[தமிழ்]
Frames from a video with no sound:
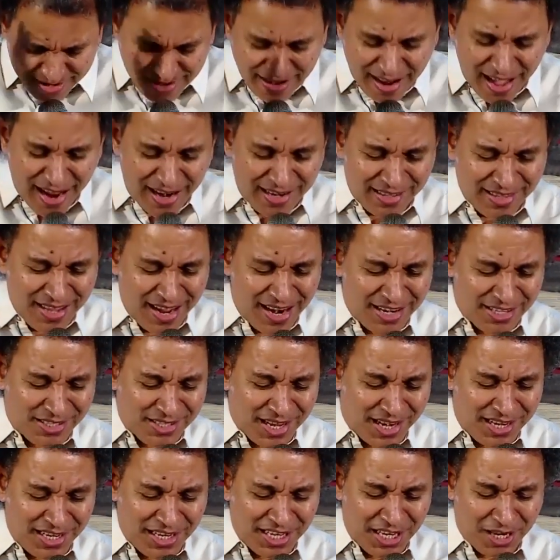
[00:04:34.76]
நான் தான்
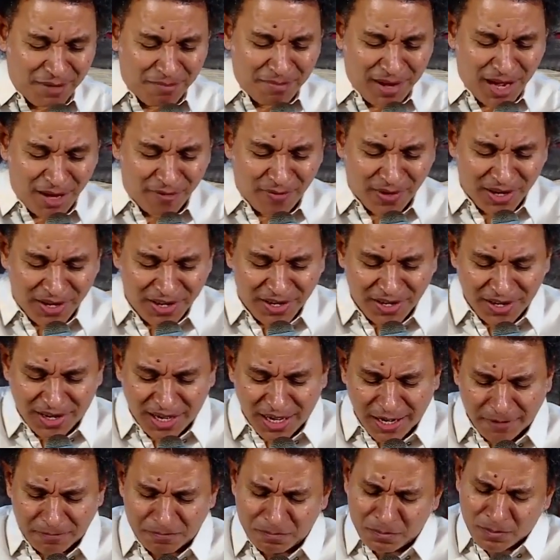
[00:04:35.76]
தண்ணீரின் மேல்
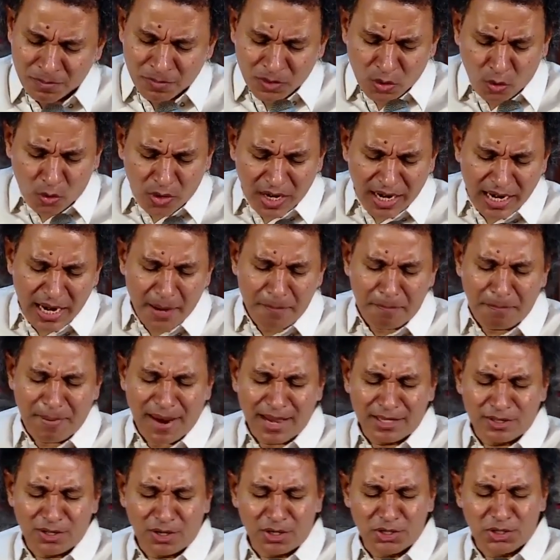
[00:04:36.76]
வருகிறேன் உடனே
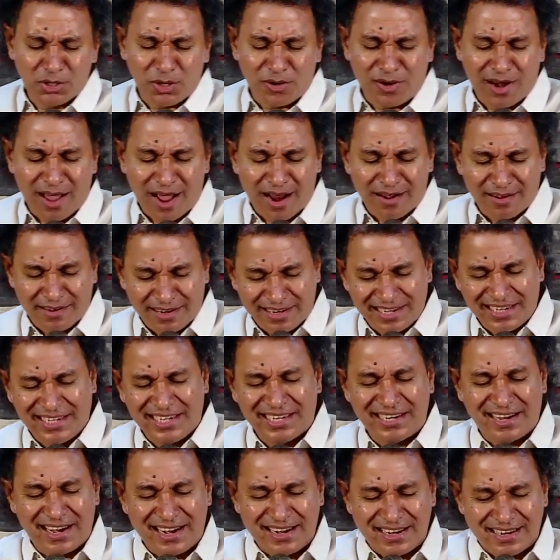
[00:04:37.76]
பேதுரு சொன்னான்
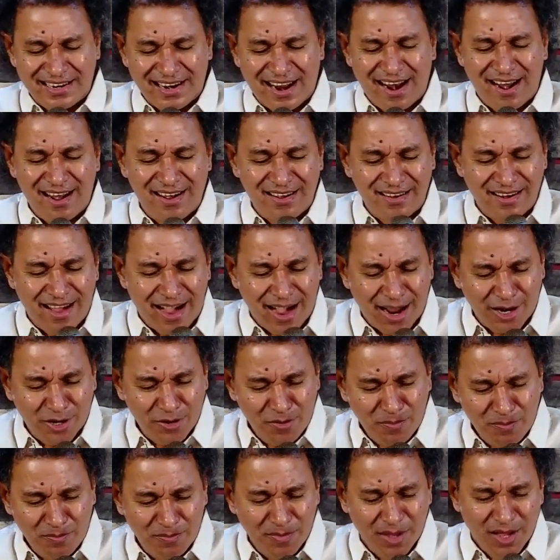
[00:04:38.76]
நீர் என்றால்
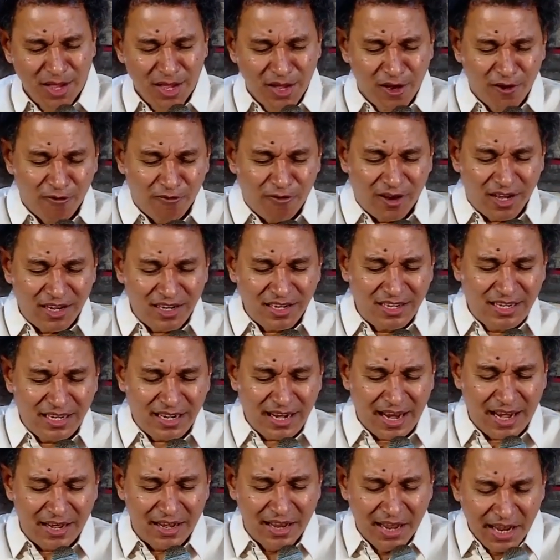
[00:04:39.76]
நானும்
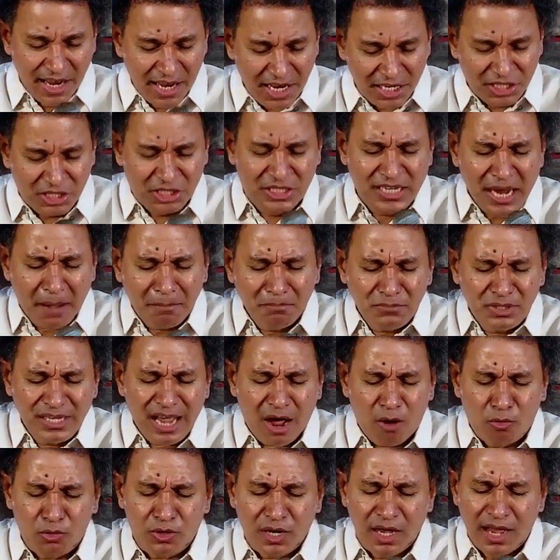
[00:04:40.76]
வருகிறேன் ஹி ஜம்ப்ஸ்
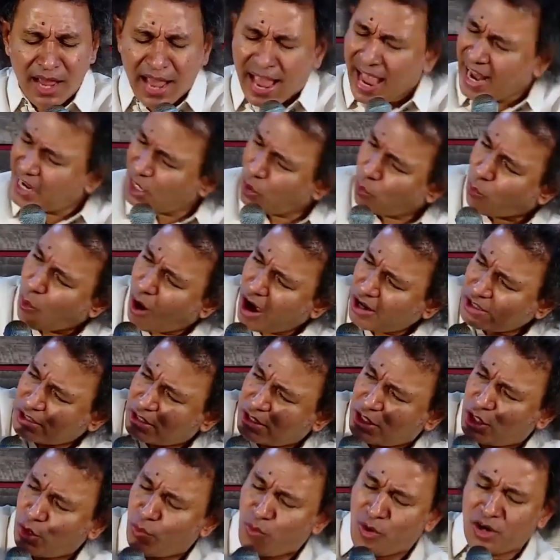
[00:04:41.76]
அவுட் அண்ட் ஹி வாக்ஸ்
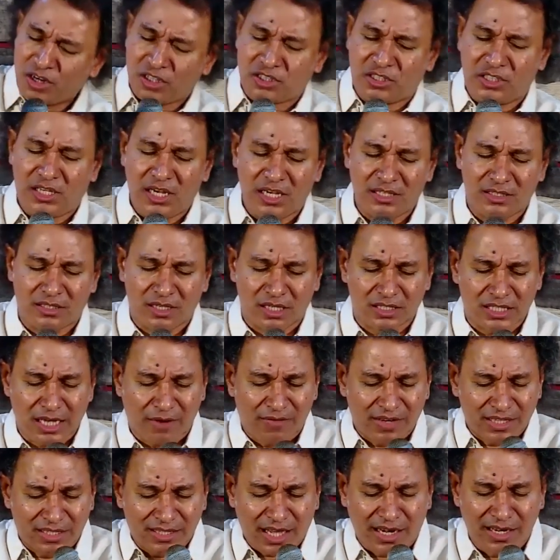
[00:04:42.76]
டுவர்ட்ஸ் ஜீசஸ்
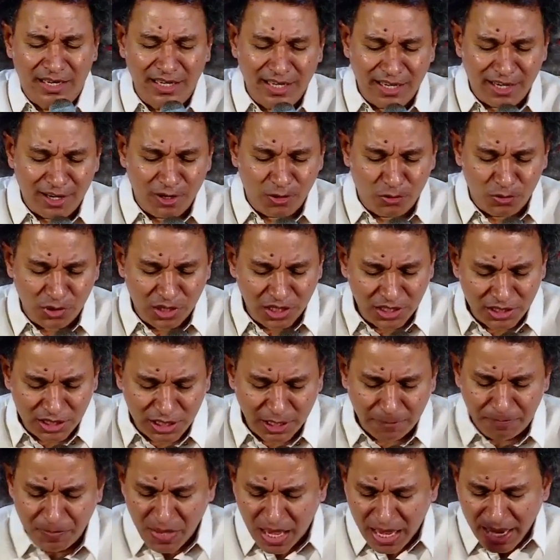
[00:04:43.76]
அவன் தண்ணீர்ல
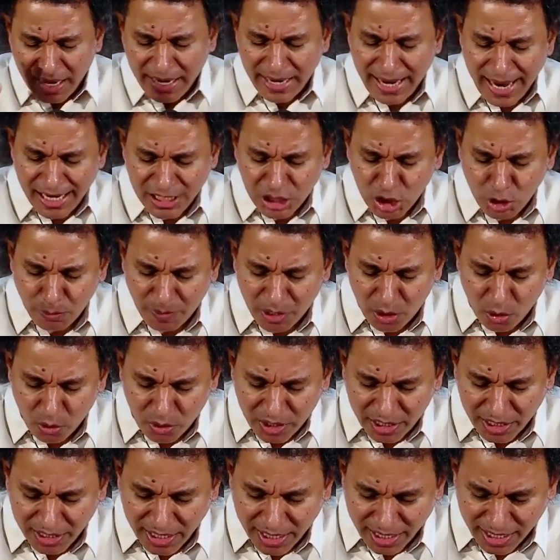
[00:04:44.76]
குதிச்சு இயேசுவை
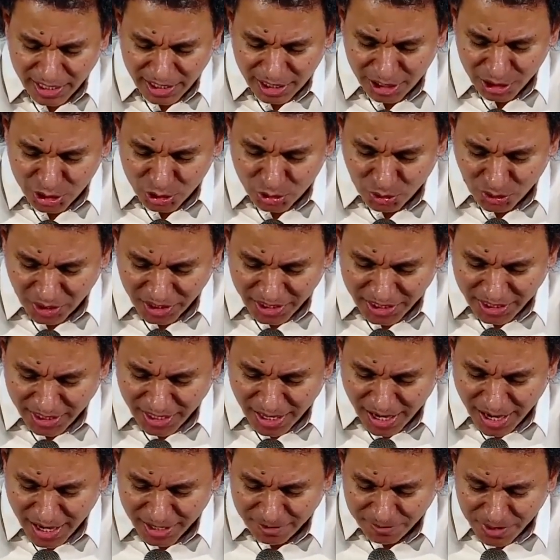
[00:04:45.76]
நோக்கி நடக்க
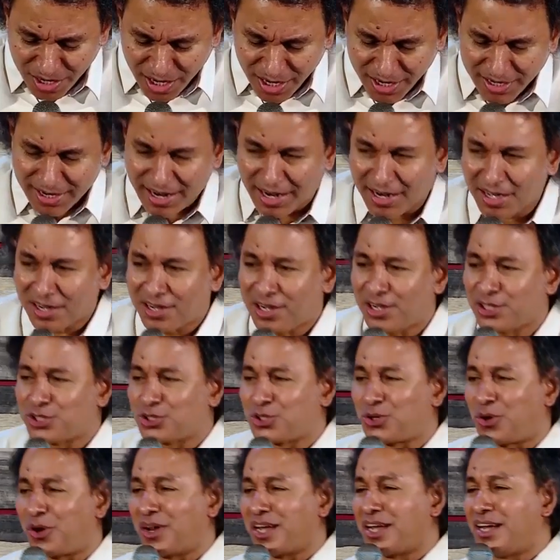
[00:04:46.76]
தொடங்கினான் நடக்க
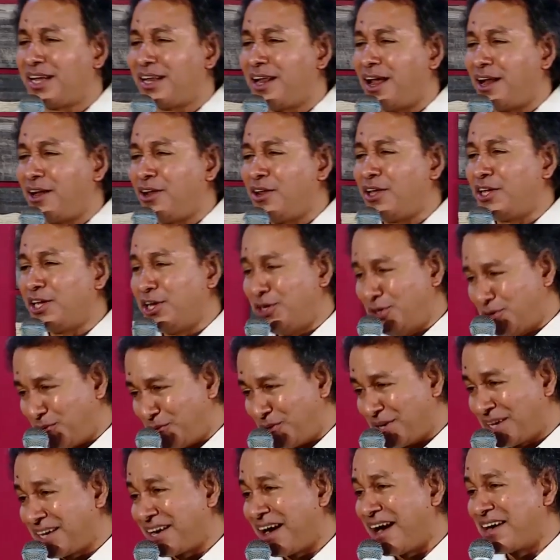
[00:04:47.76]
தொடங்கினாலே
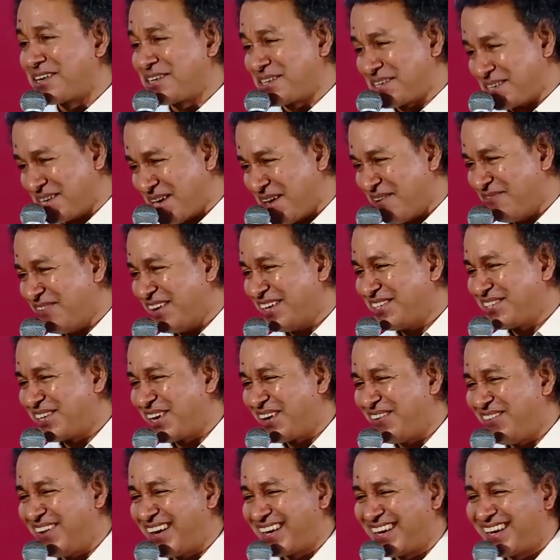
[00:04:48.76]
இன்னொரு காற்று ஆமாம்
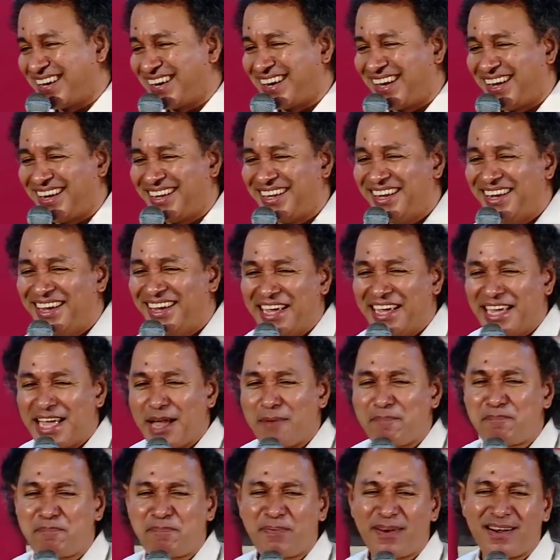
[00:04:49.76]
சொல்ல மாட்டீங்களா
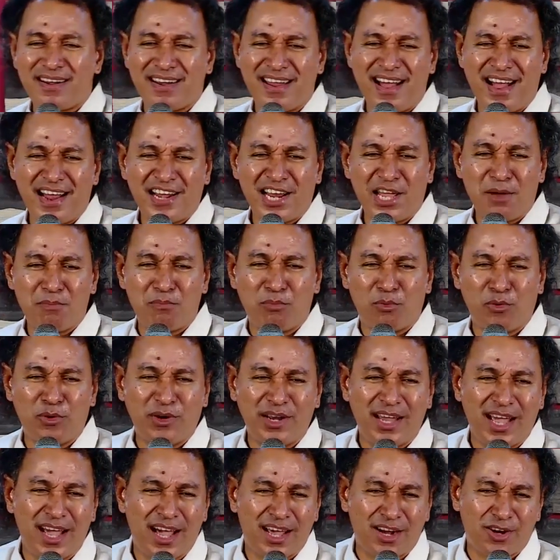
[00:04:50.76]
எப்பெல்லாம் நீ
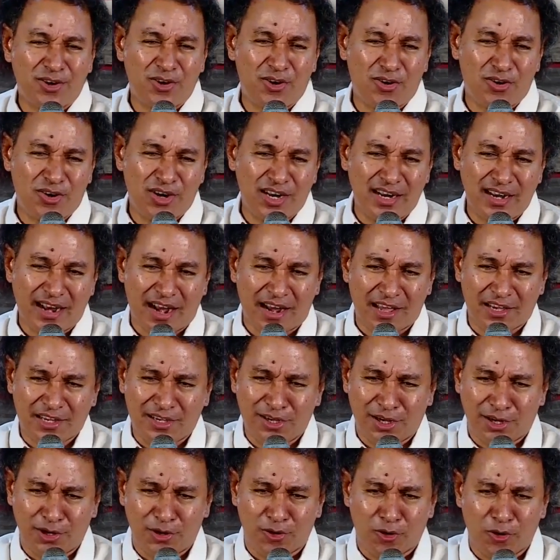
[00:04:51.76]
முன்னேறணும்னு
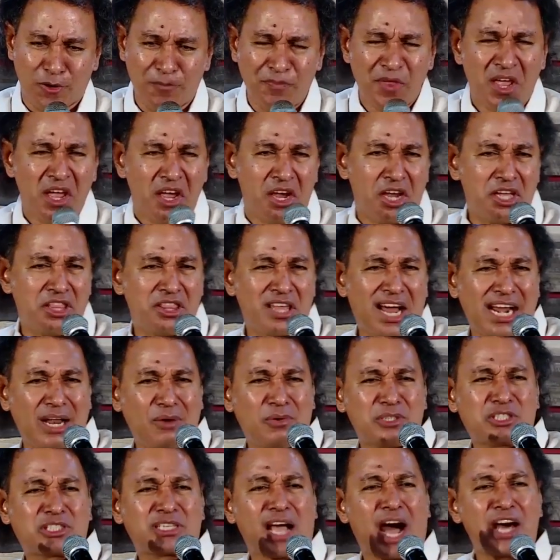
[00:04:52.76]
நினைக்கிறியோ இந்த
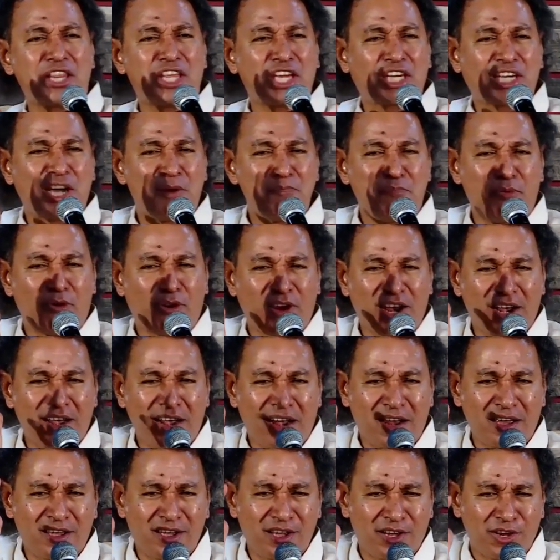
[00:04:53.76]
அளவு சாதிக்க போறேன்னு
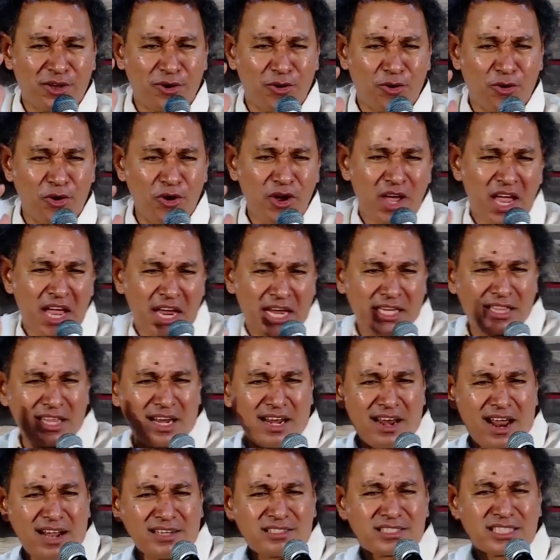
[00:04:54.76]
நினைக்கிறியோ
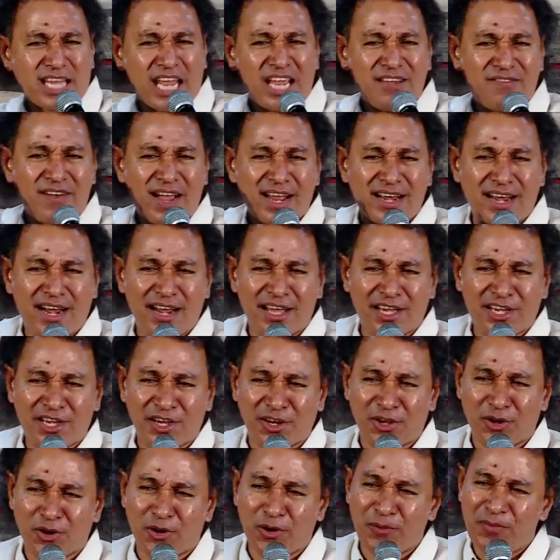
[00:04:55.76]
இதெல்லாம் செய்வேன்
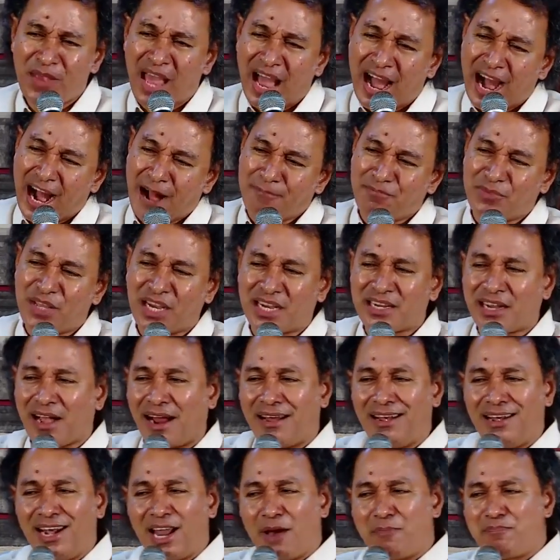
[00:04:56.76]
நினைக்கிறியோ அந்த
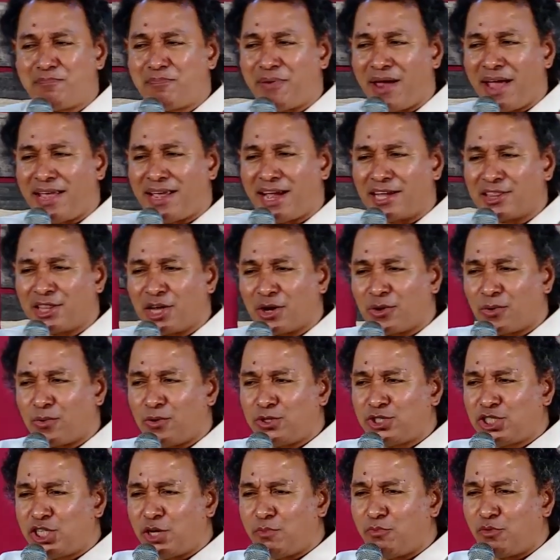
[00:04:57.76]
கள்ள பேய் அந்த
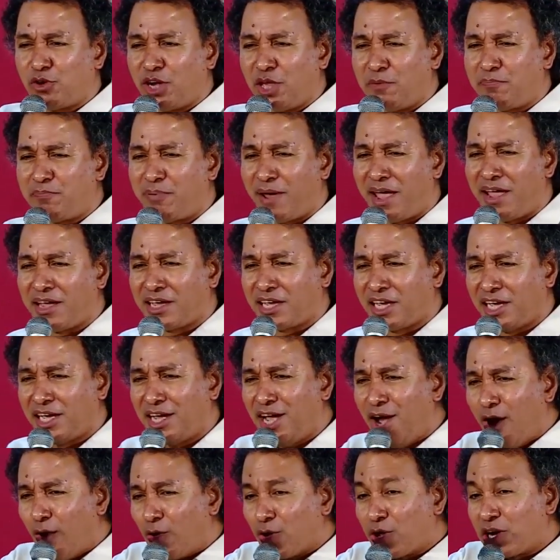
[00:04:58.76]
குச்சி முடி பேய்க்கு
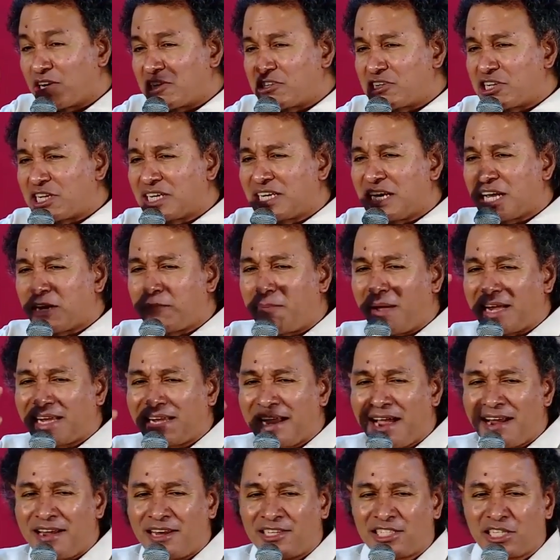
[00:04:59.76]
ஒரு ட்ரிகர்
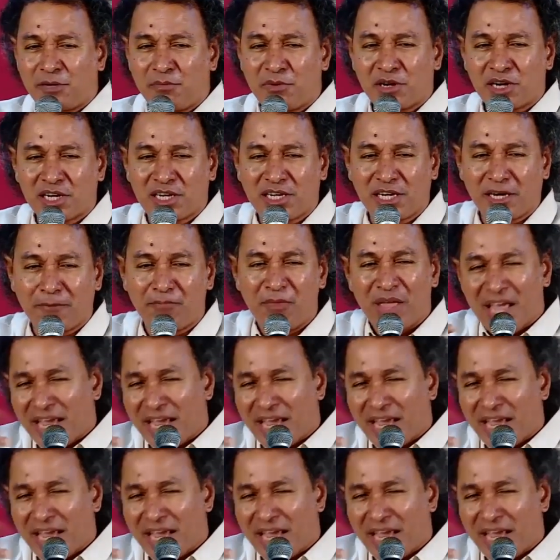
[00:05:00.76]
மெக்கானிசம் இருக்கு